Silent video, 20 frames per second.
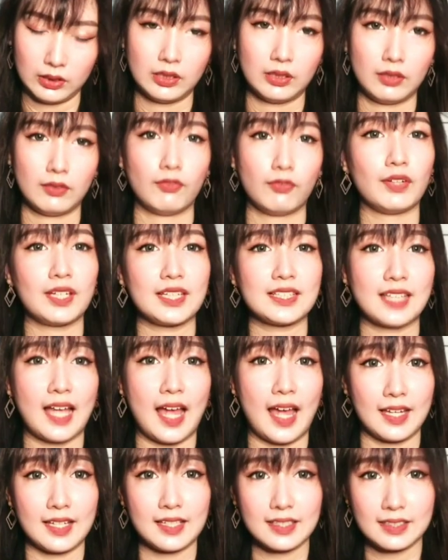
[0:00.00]
Free
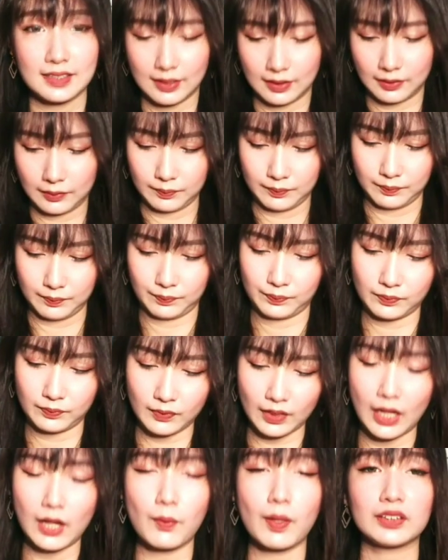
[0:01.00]
size.
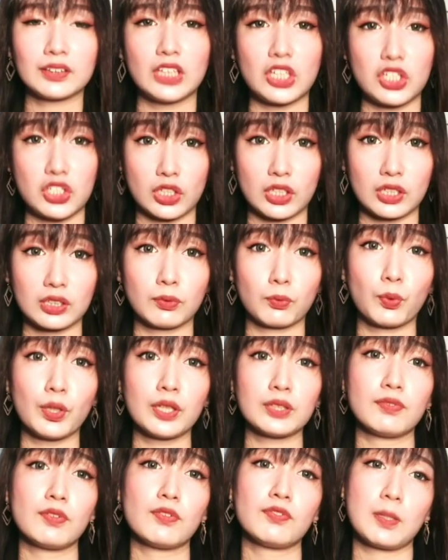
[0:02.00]
Dalawang t-shirt,
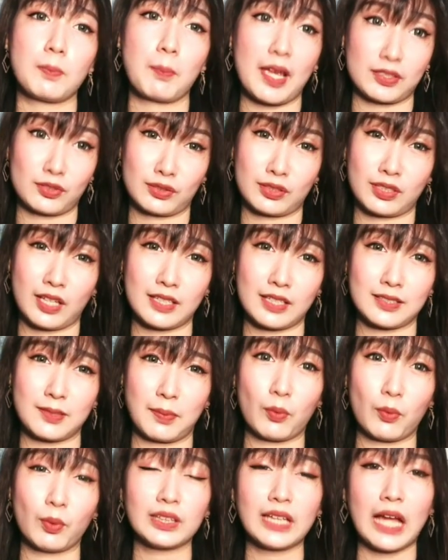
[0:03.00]
worth 50 pesos guys, di ba?
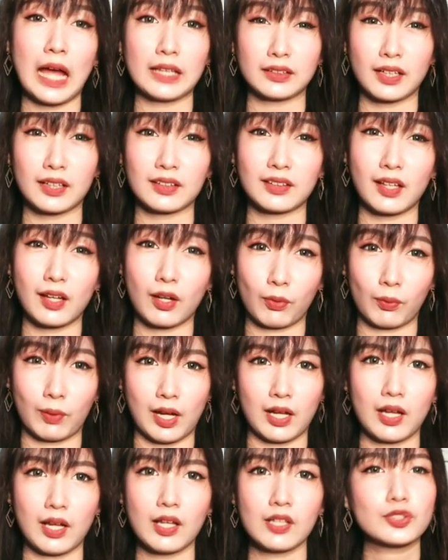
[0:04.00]
100 dalawa.
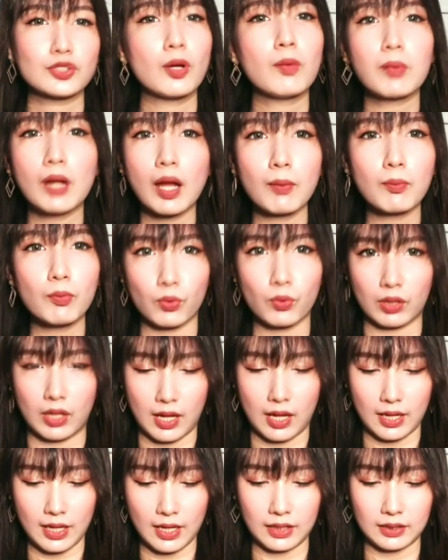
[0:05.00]
Sobrang mura
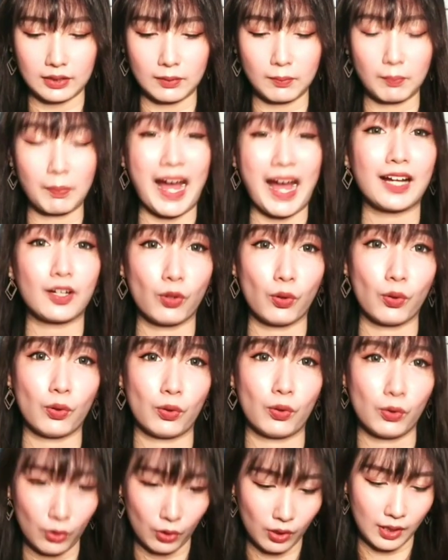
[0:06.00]
and bago.
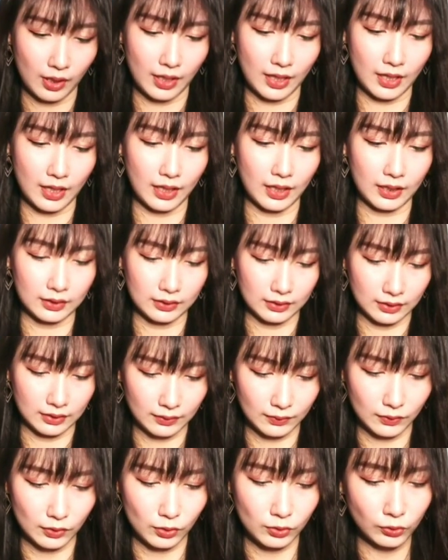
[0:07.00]
And
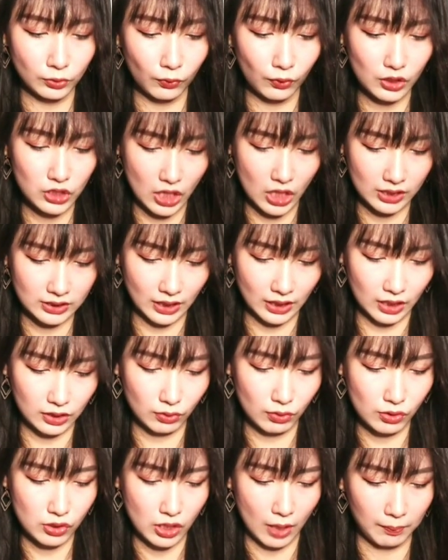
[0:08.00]
gusto kong i-share sa
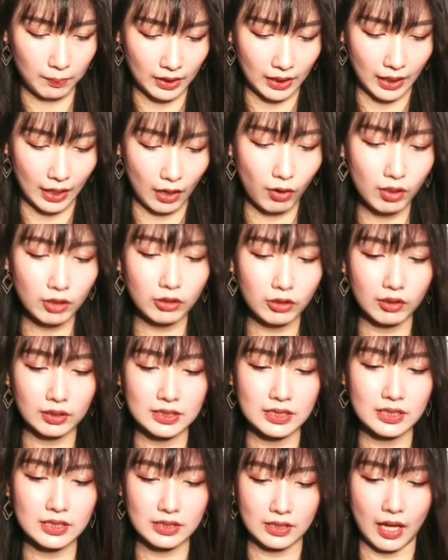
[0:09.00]
inyo yung shop nila. Although this
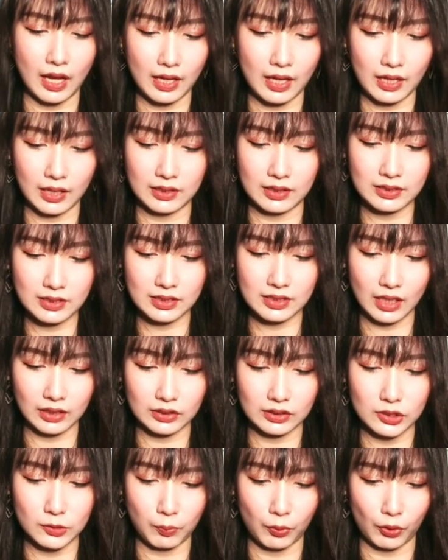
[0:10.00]
is uh, this is not
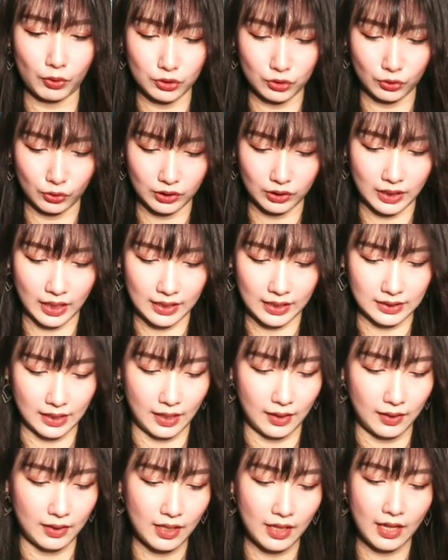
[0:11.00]
sponsored guys ha.
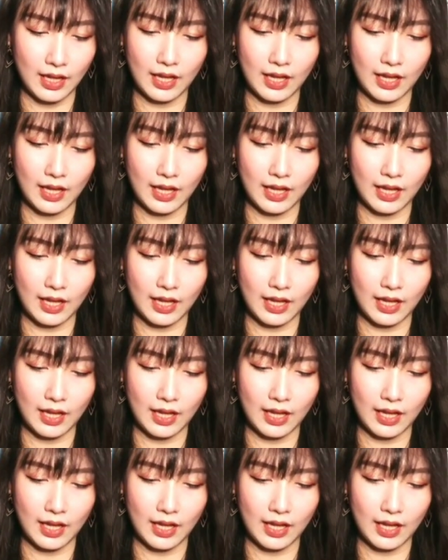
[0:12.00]
Ah.